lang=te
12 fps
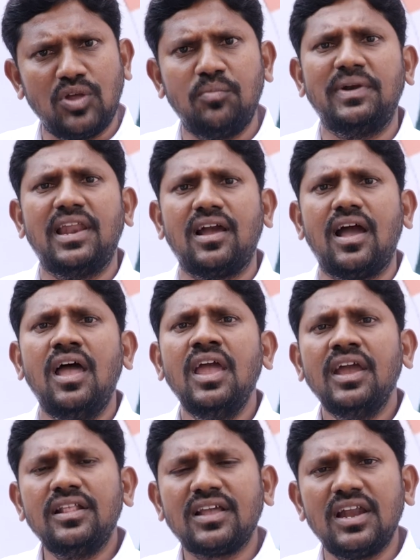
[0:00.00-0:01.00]
ఉద్యమ బిడ్డలంగా
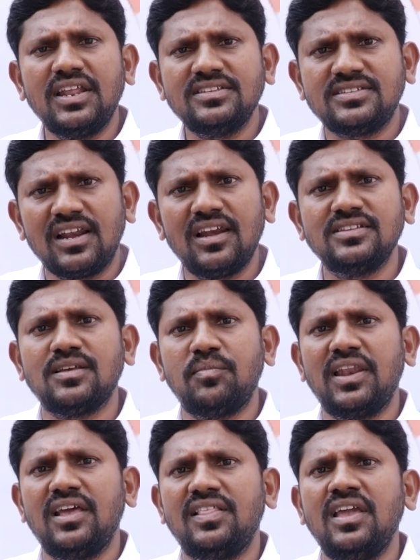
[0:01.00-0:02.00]
ఎందుకంటే జర్నలిజం
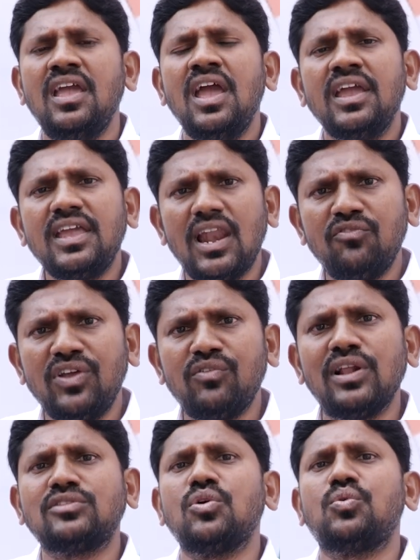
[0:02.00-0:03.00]
అనేది ఇలా
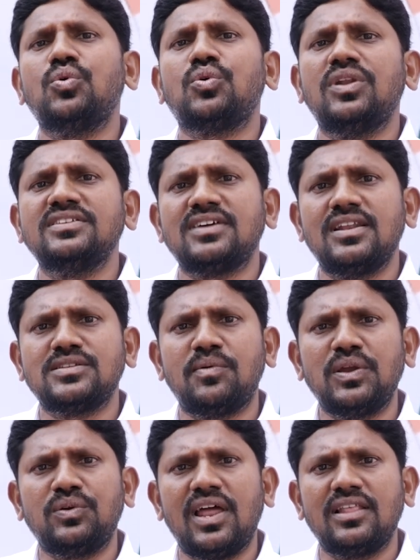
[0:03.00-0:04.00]
విలువలతో కూడుకున్న జర్నలిజం
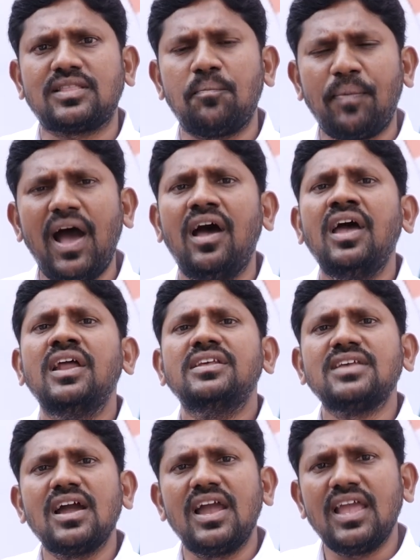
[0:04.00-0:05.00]
అయి ఉండాలి తప్ప
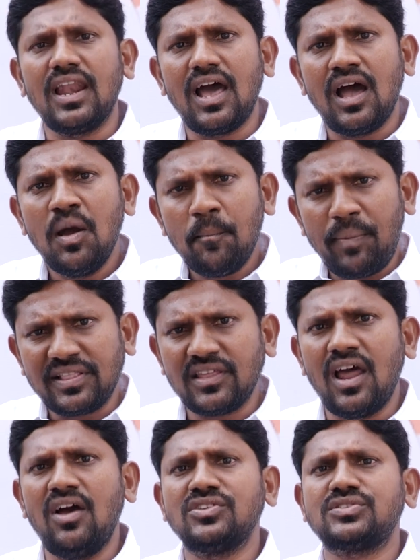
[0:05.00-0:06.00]
నిజంగా ఇలా
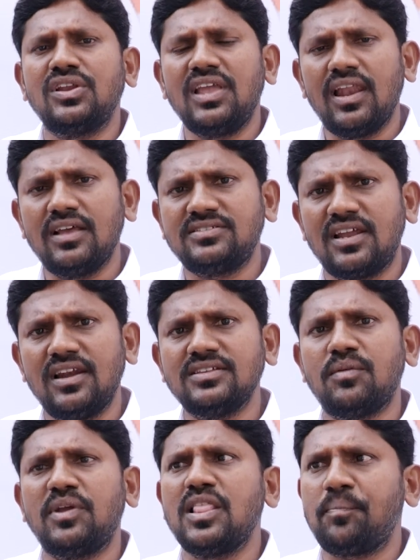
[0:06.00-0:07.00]
పతనావస్థ ఇలా
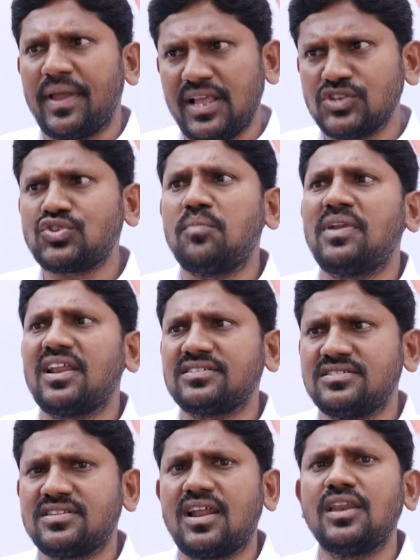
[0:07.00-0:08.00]
జర్నలిజం అనేది ప్రజాస్వామ్యం
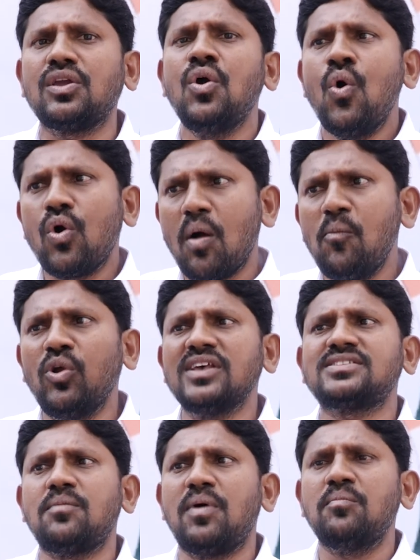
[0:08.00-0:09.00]
రక్షించడానికి ఒక మూల
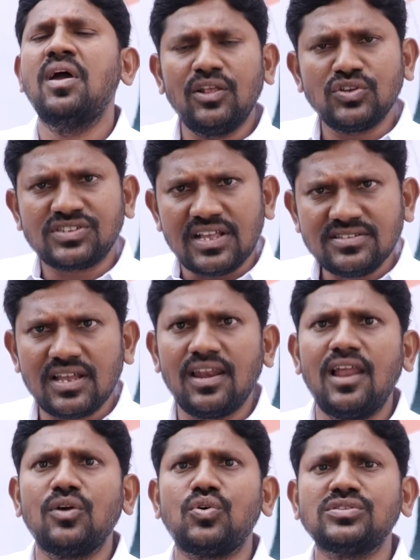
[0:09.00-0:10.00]
స్తంభం ఏదో
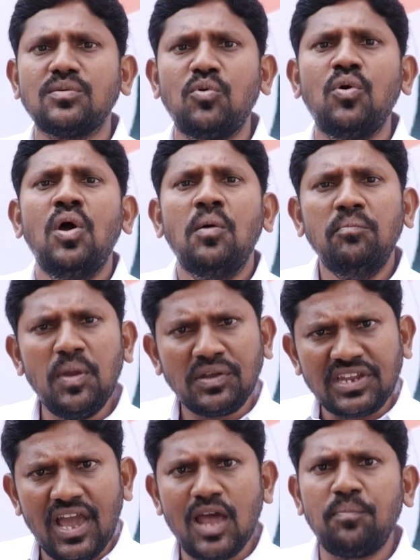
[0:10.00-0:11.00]
సంచలనాల కోసము మీ
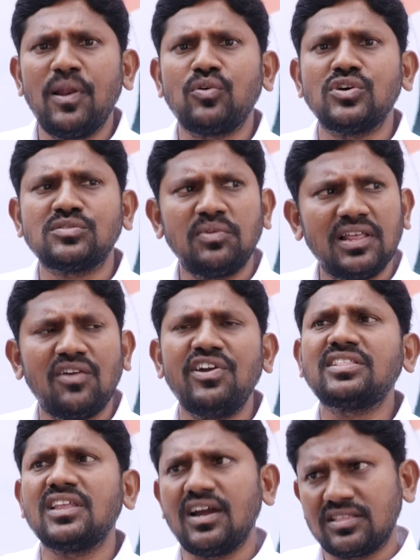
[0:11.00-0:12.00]
టీఆర్పీల కోసం లేదా
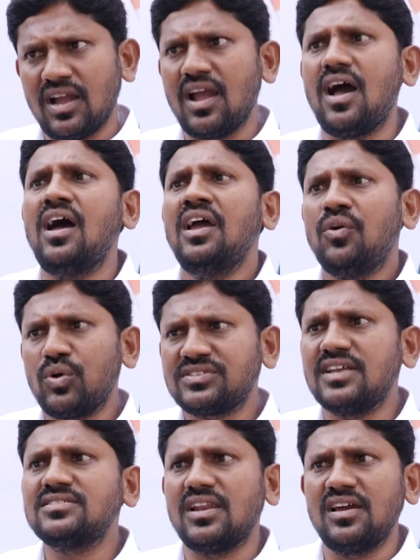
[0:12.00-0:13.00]
వ్యక్తిగతంగా ఒక
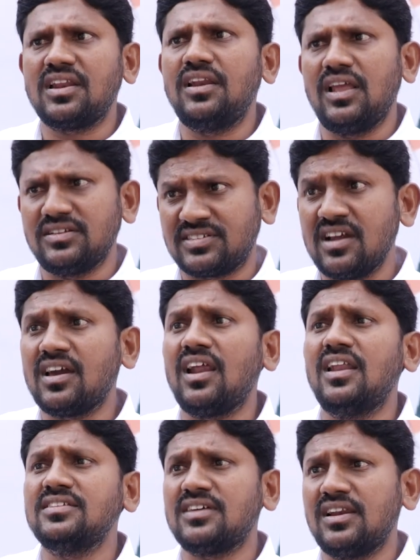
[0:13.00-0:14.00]
సంచలనం శంకర్
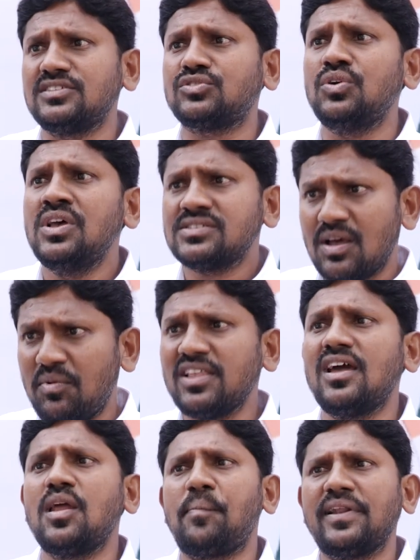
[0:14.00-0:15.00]
అనే జర్నలిస్టు
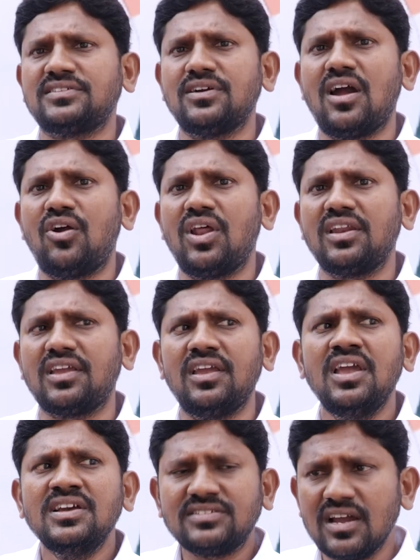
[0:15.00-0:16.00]
సమాజానికి పరిచయం కావడానికి
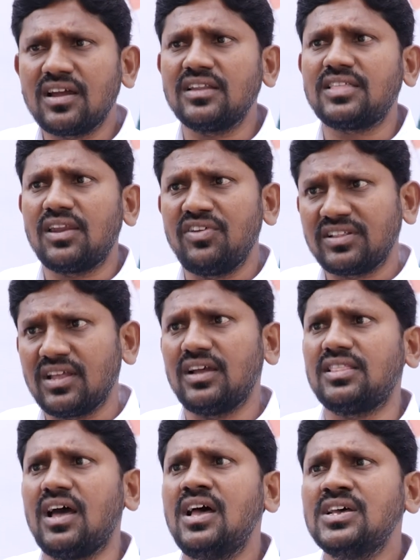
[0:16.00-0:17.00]
శంకర్ తన
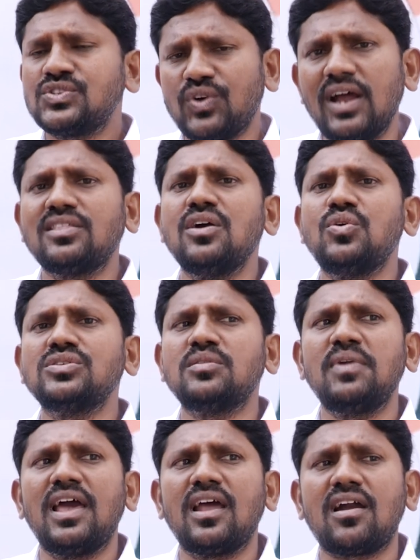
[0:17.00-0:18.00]
వ్యక్తిగత స్వార్థం కోసం
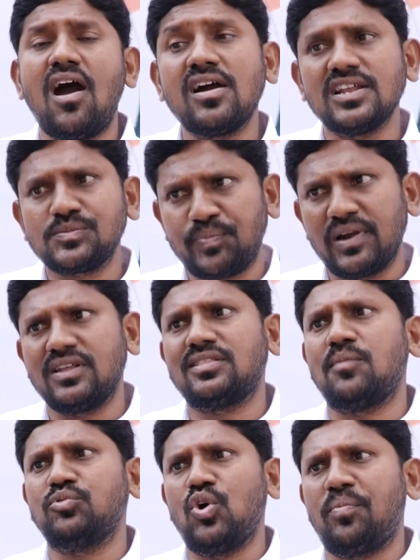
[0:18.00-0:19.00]
ఇలా కాంగ్రెస్ పార్టీని
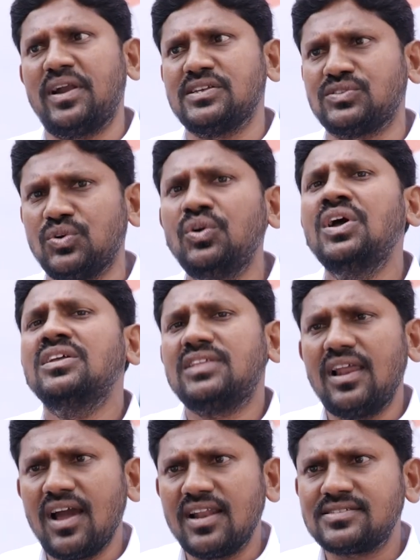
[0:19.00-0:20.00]
తప్పుదో పట్టిస్తూ
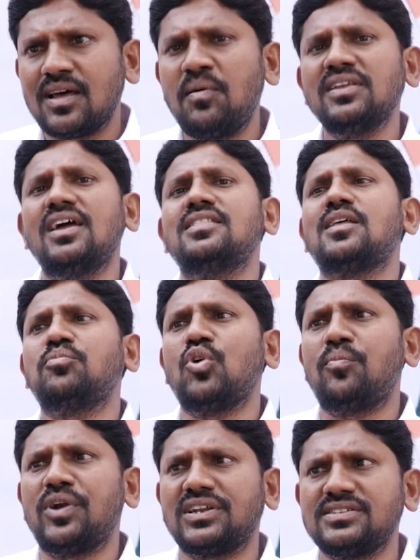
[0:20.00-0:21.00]
తెలంగాణ సమాజాన్ని తప్పుదో
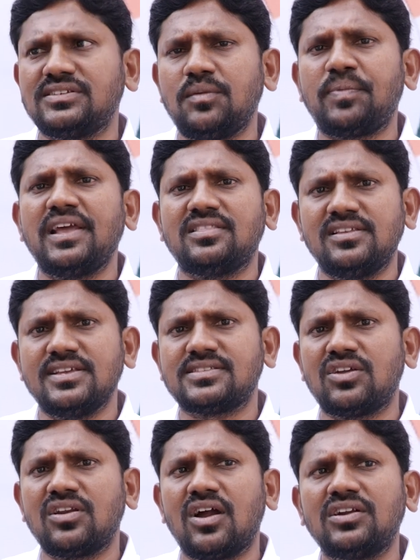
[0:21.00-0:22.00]
పట్టించే ప్రయత్నం ప్రయత్నం
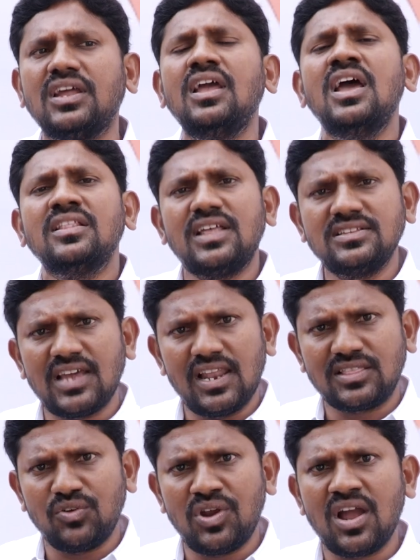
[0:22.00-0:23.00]
చేస్తున్నారు కాబట్టి దాన్ని చాలా
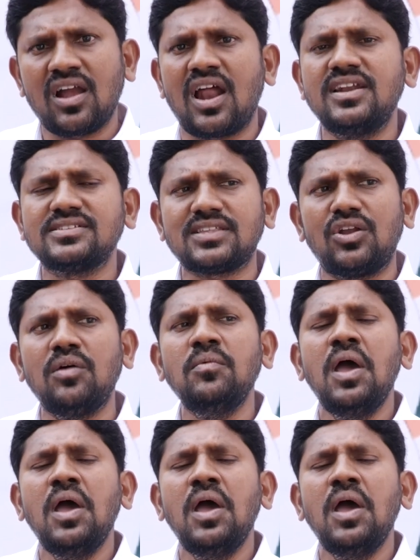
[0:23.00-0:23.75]
తీవ్రంగా ఖండిస్తాను